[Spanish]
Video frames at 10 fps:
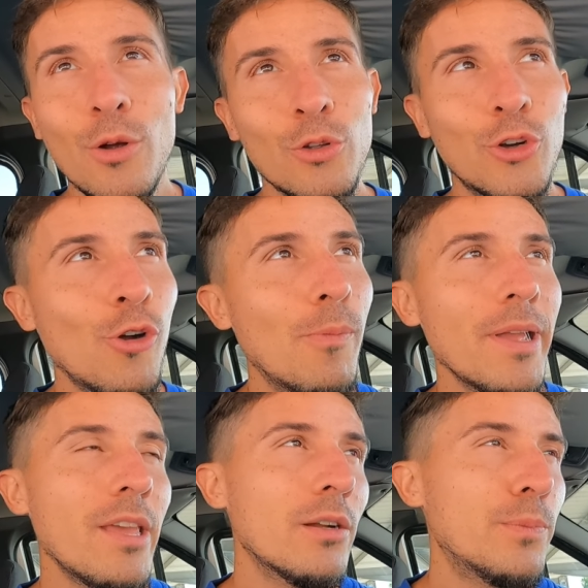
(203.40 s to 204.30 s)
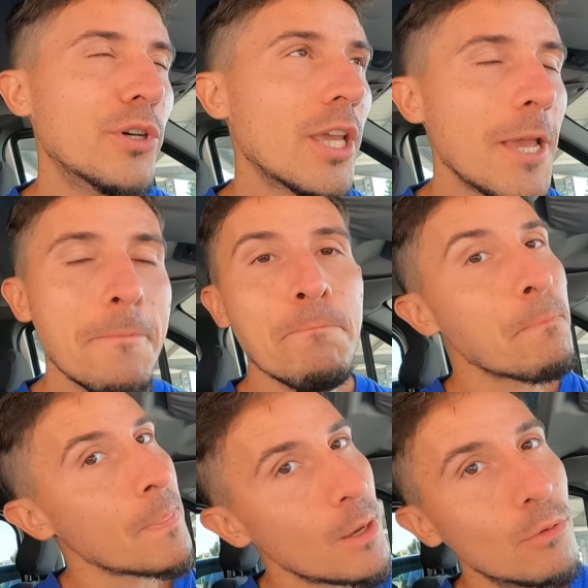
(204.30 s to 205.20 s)
otros compañeros porque
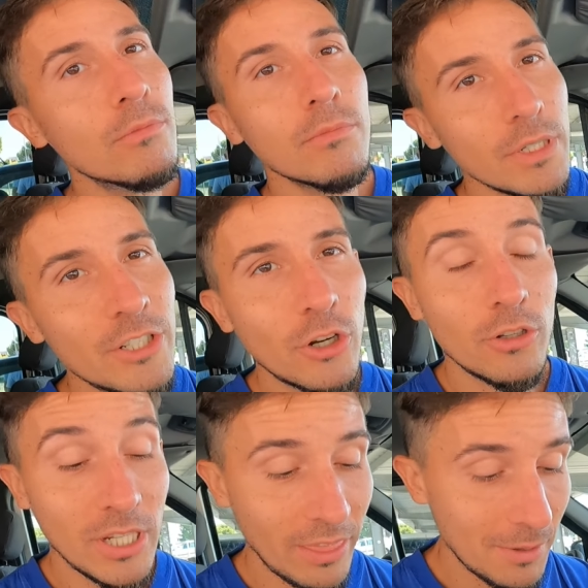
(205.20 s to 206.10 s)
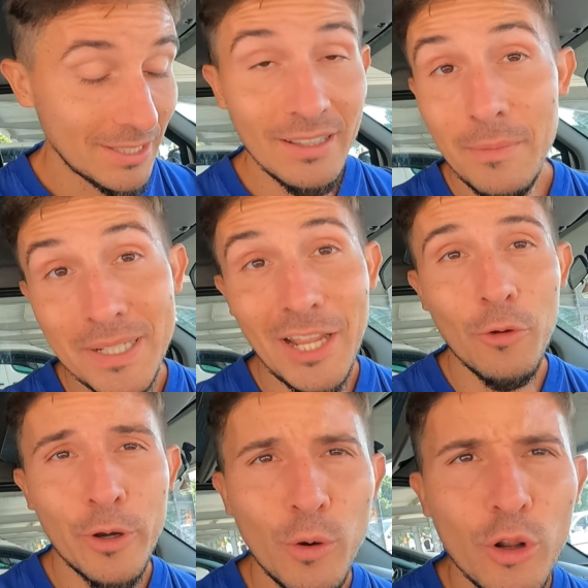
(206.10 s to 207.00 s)
ir solo se hace bastante
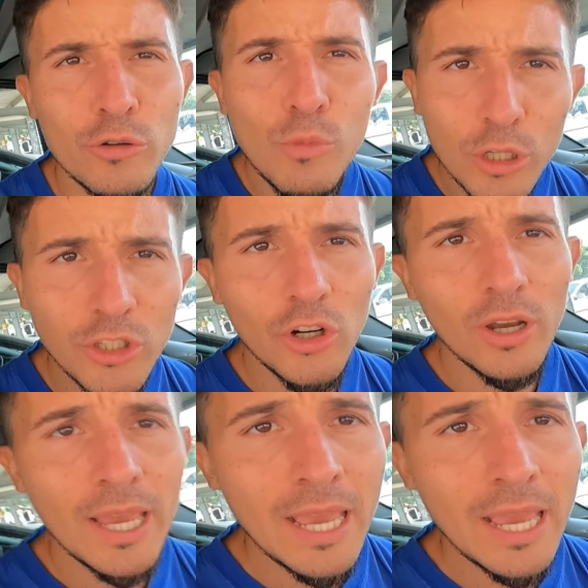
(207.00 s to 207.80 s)
pesado. Pero bueno, os muestro